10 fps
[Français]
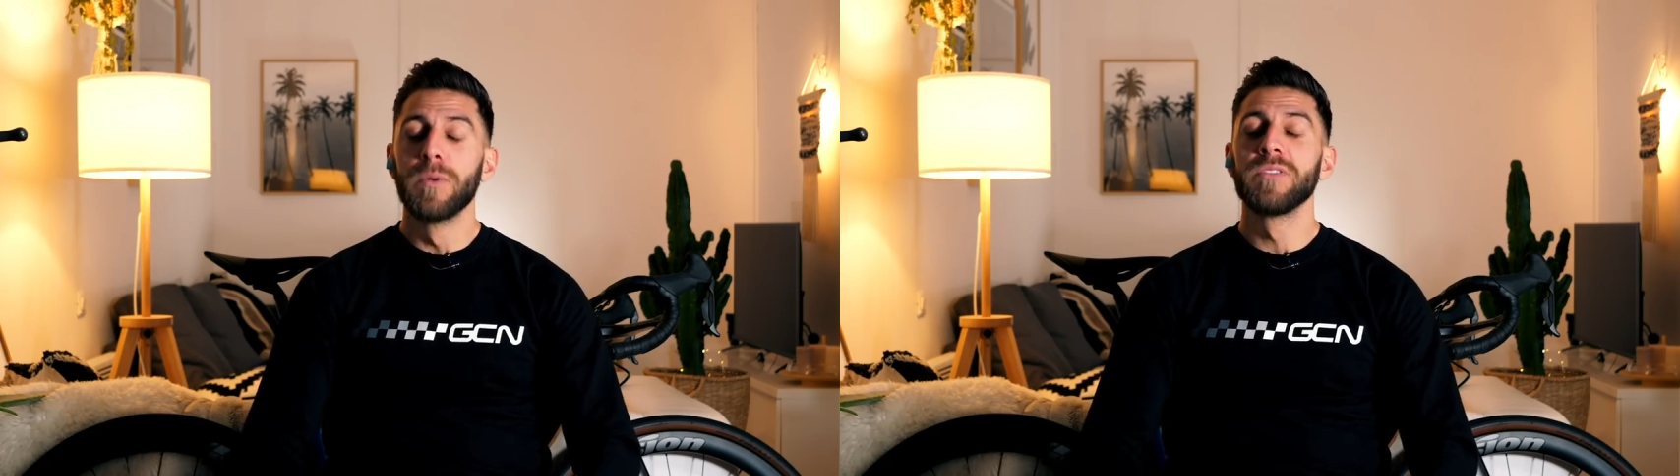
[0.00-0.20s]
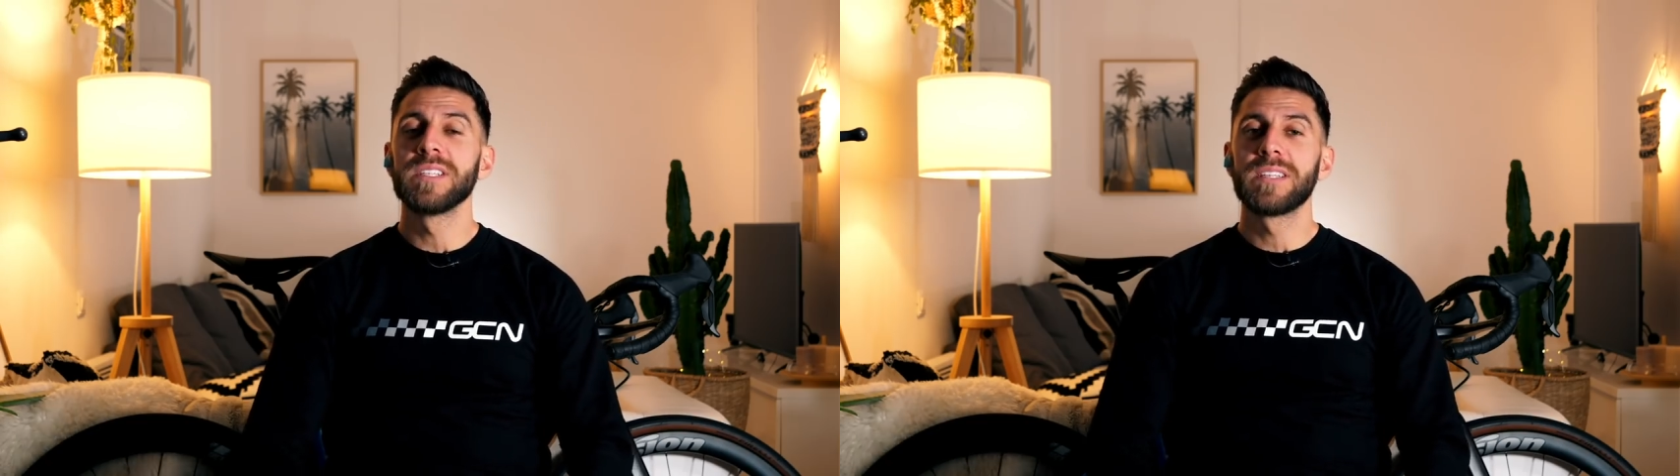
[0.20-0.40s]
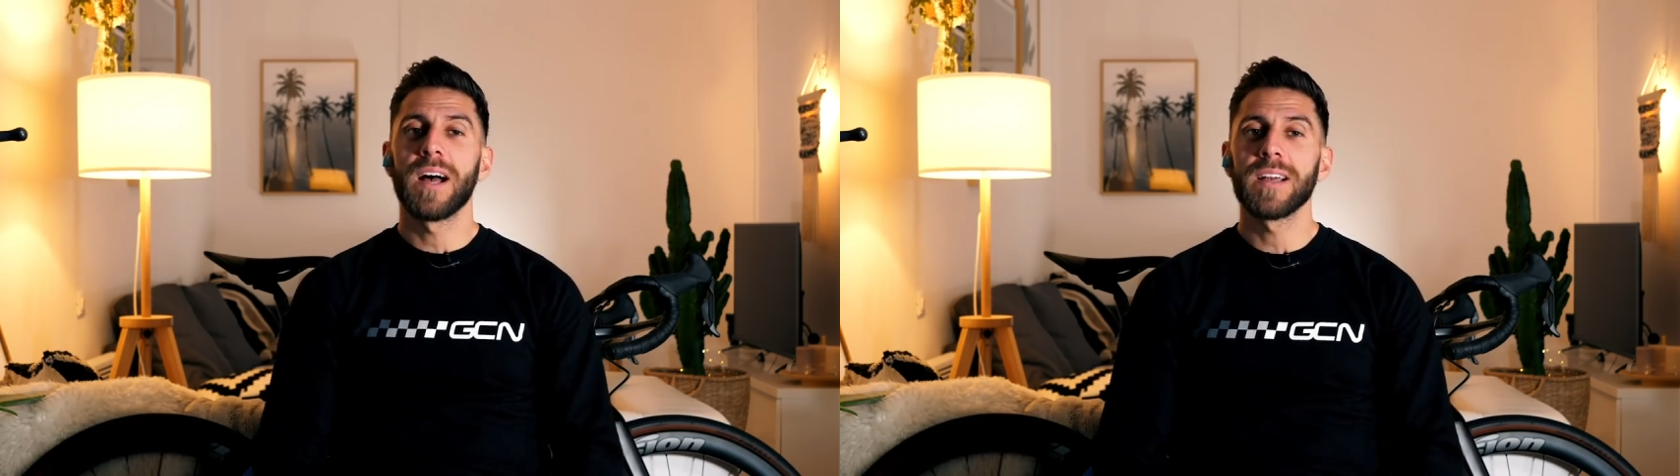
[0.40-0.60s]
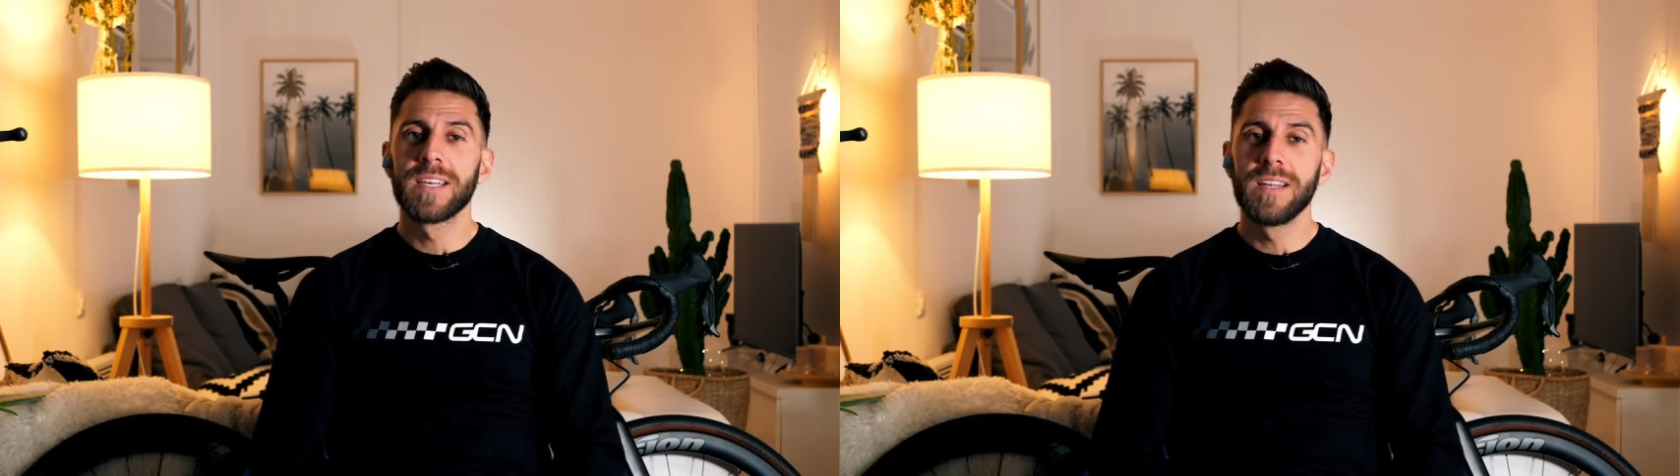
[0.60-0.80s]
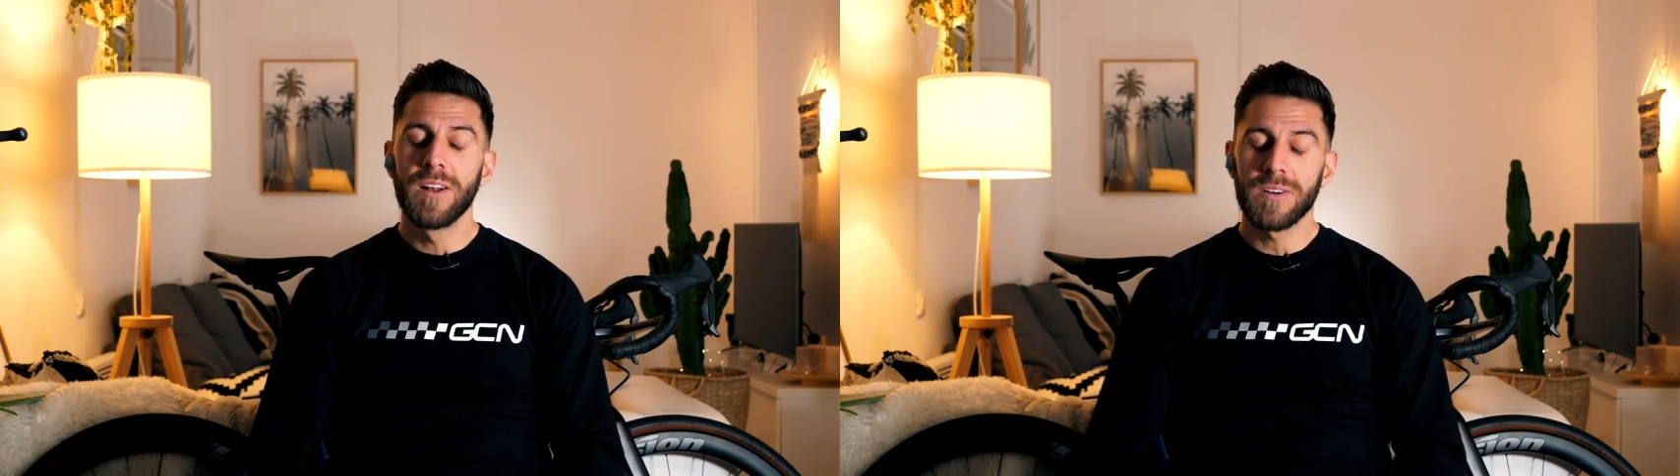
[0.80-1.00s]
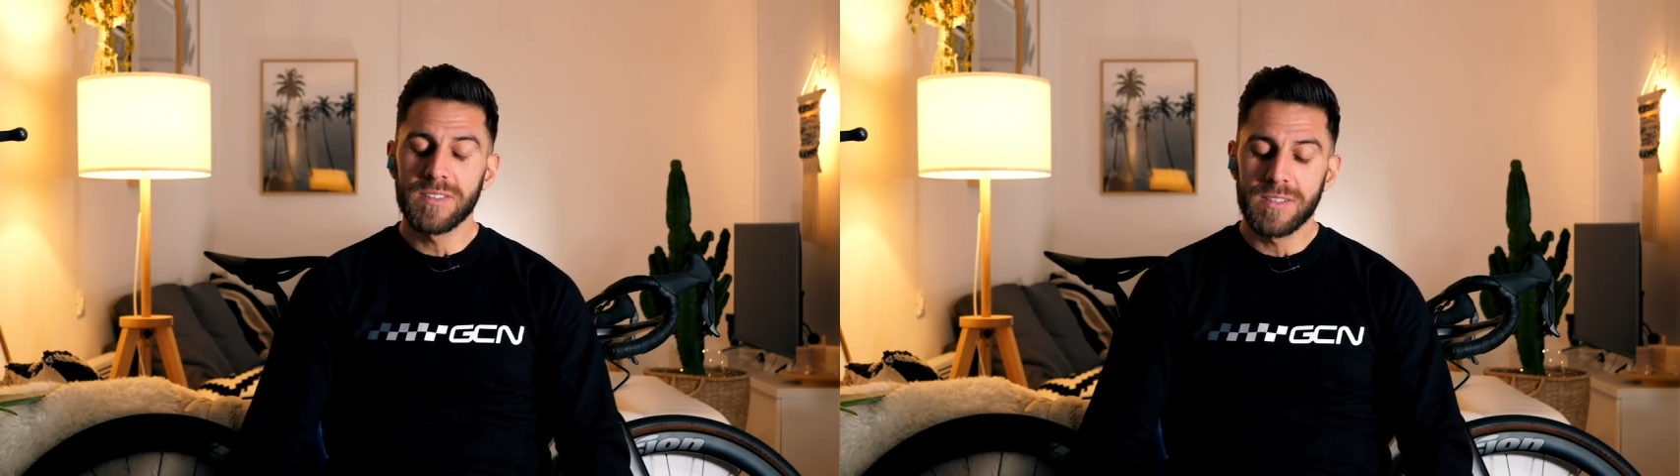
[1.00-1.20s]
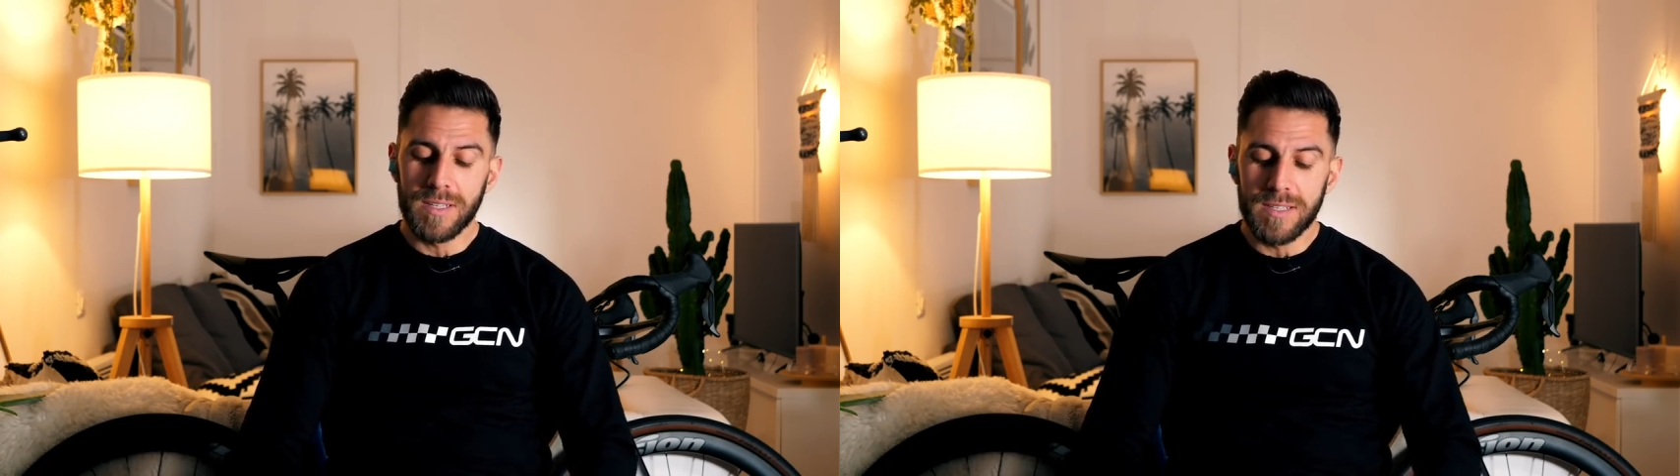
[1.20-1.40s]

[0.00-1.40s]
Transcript: Movistar qui lance